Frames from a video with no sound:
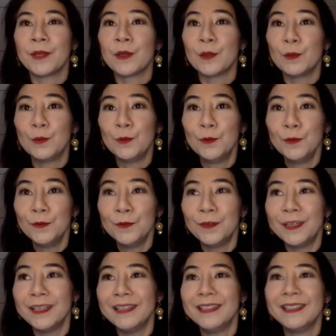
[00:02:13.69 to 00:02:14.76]

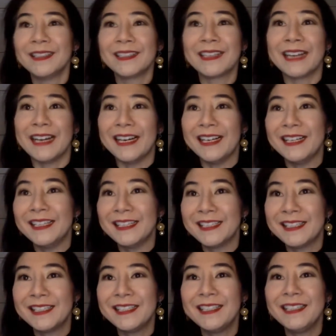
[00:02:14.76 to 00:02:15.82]
luva, gás,